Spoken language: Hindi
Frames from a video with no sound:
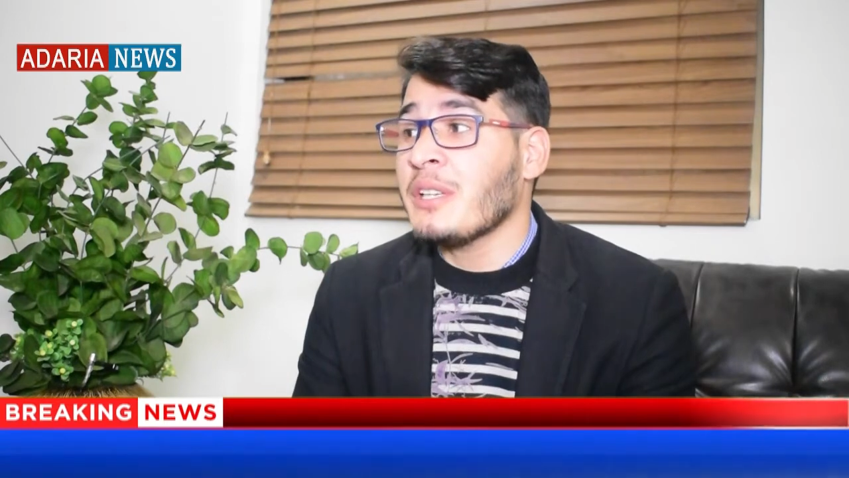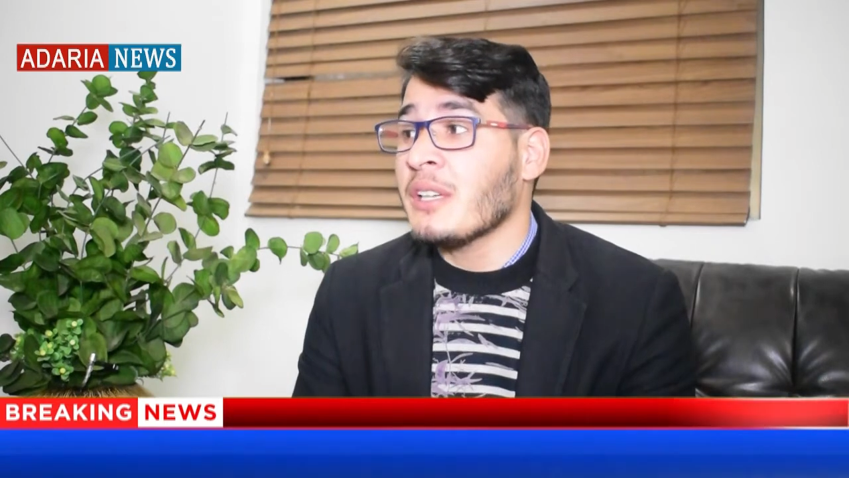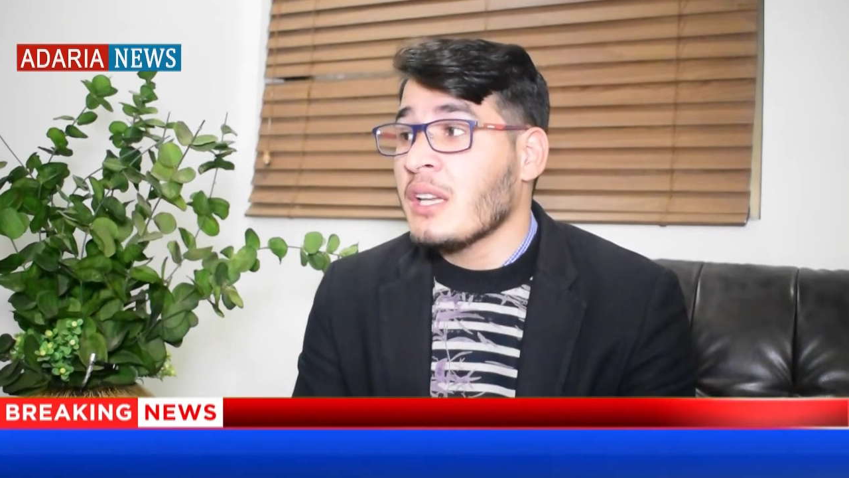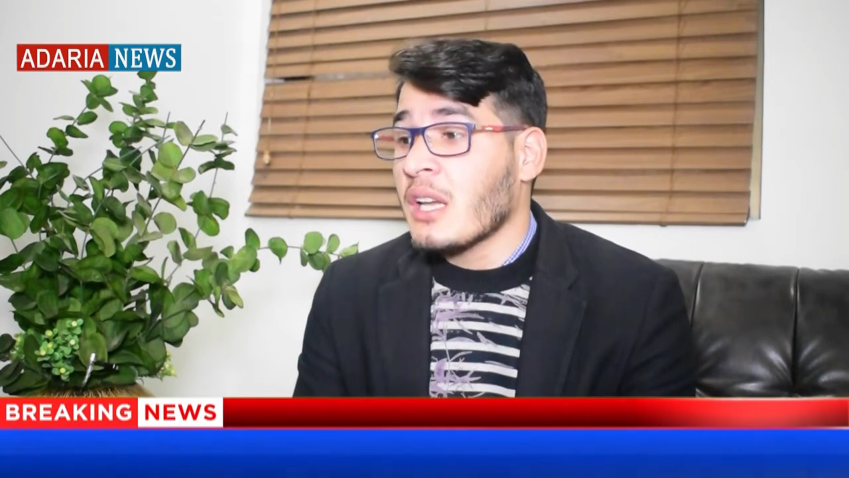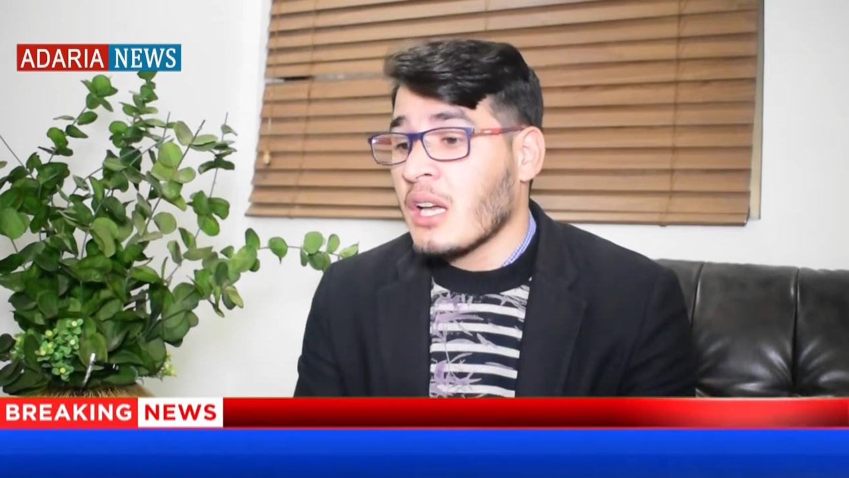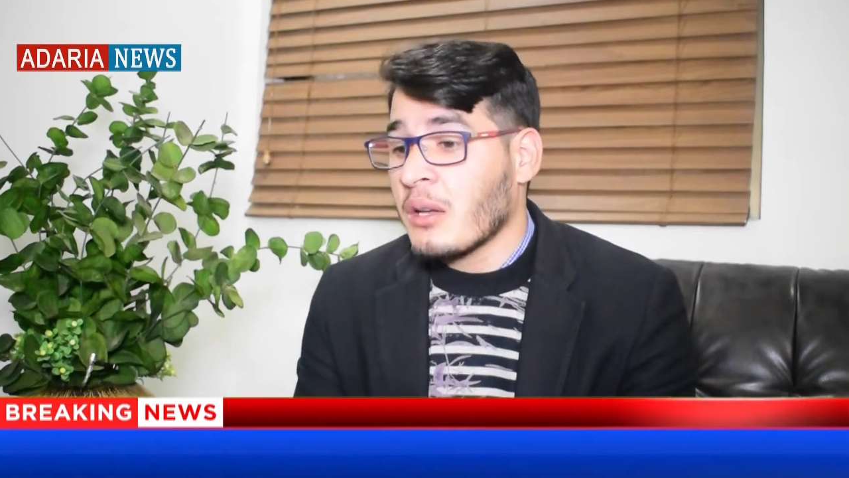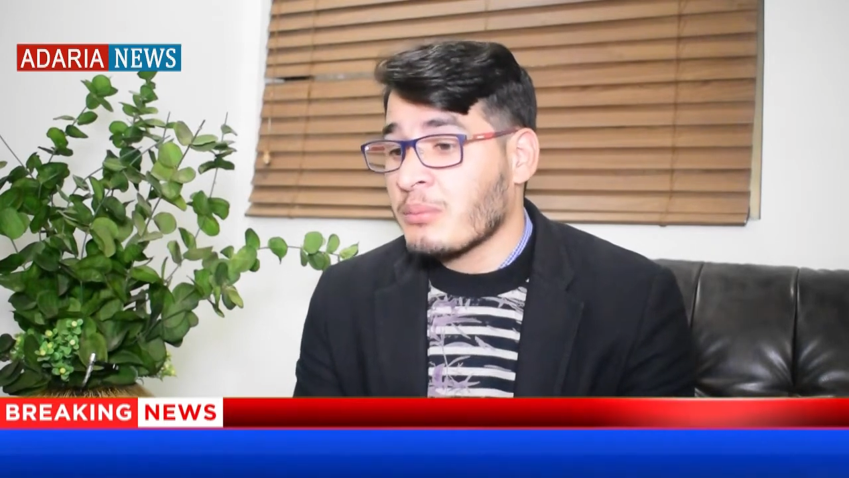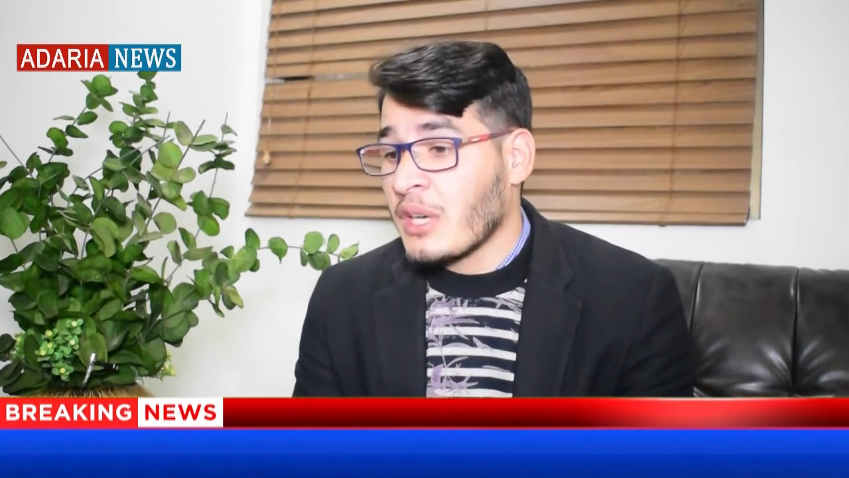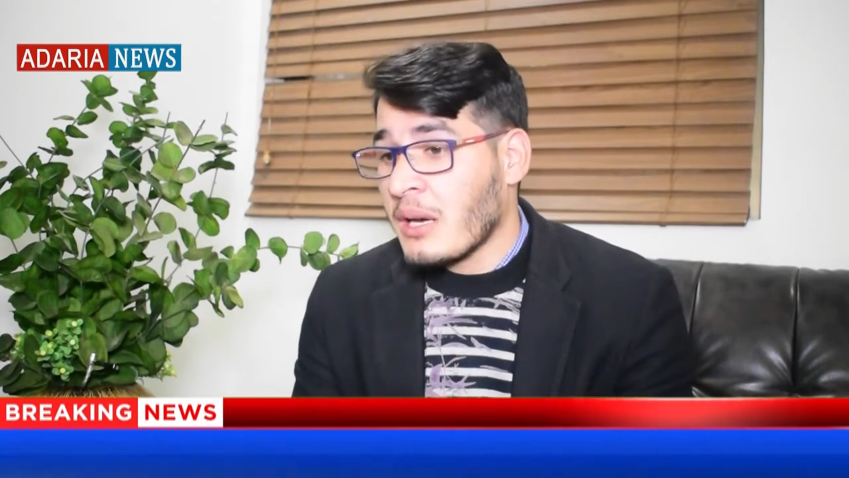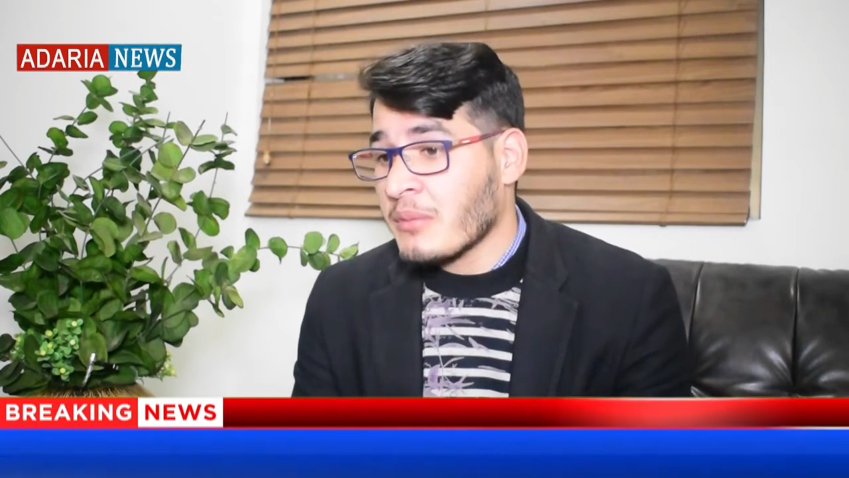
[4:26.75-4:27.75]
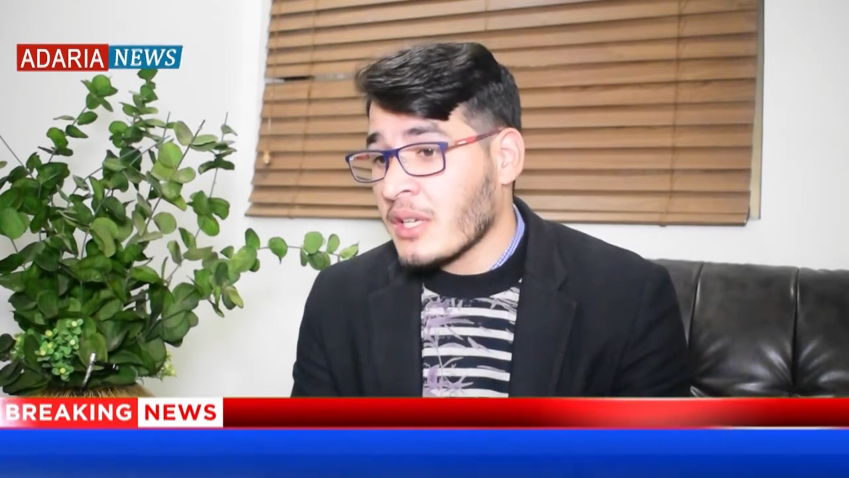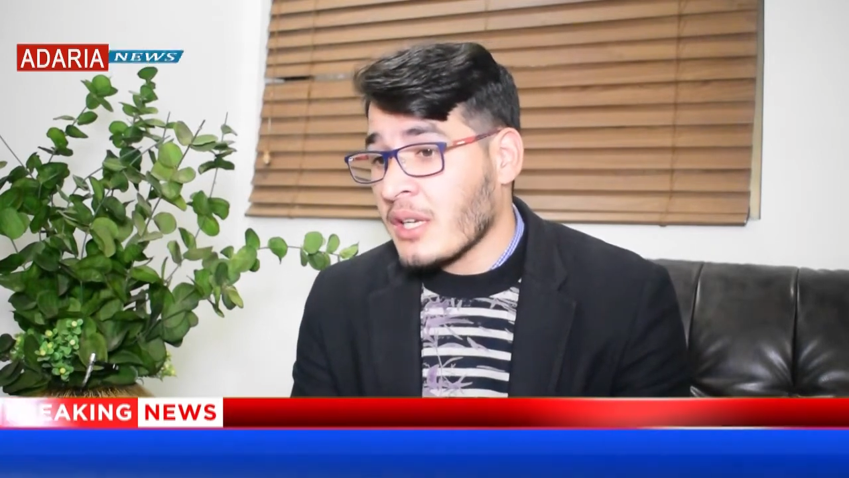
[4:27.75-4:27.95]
भी प्राइम